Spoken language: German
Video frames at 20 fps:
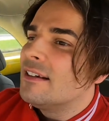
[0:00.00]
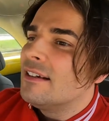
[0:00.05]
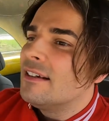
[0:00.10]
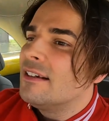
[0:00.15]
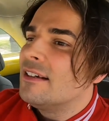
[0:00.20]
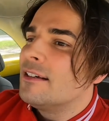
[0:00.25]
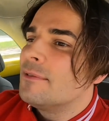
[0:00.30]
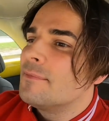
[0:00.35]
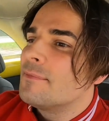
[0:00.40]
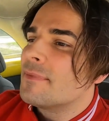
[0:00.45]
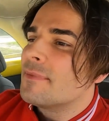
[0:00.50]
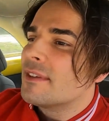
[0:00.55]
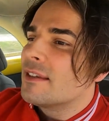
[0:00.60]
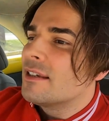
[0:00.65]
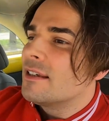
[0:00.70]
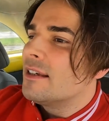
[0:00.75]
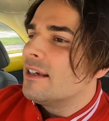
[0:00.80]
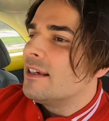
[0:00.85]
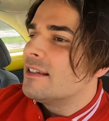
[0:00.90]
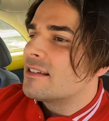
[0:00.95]
ähm,
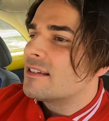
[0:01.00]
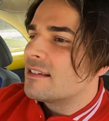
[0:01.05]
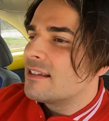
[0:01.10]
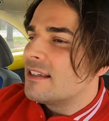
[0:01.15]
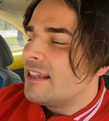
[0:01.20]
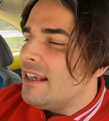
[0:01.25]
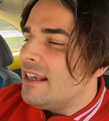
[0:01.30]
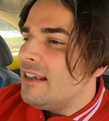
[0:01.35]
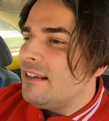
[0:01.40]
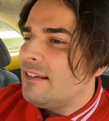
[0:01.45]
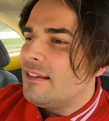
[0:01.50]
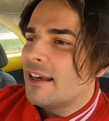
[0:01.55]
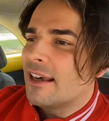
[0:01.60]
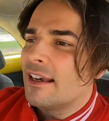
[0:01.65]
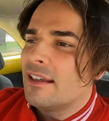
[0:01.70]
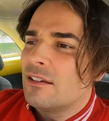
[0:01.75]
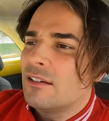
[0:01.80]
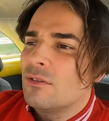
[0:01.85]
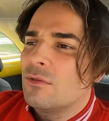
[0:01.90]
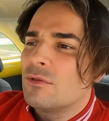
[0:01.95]
es ging
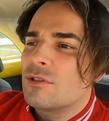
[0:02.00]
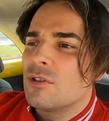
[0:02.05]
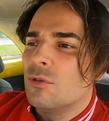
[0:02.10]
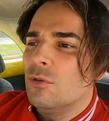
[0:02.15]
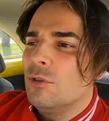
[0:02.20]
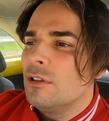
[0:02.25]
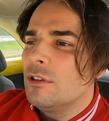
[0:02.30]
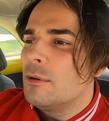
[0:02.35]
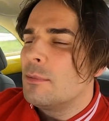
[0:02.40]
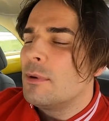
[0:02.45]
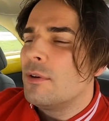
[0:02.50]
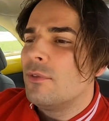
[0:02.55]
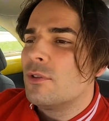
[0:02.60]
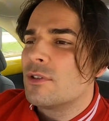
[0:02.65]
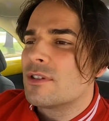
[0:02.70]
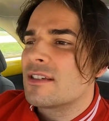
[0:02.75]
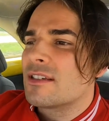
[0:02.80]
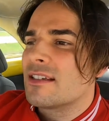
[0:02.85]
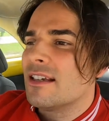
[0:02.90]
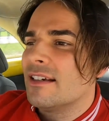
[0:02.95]
direkt in unser
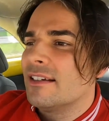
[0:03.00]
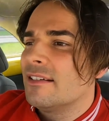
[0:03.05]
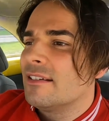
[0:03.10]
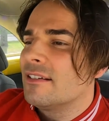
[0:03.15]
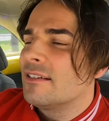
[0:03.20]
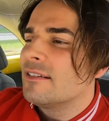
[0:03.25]
Unterbewusstsein.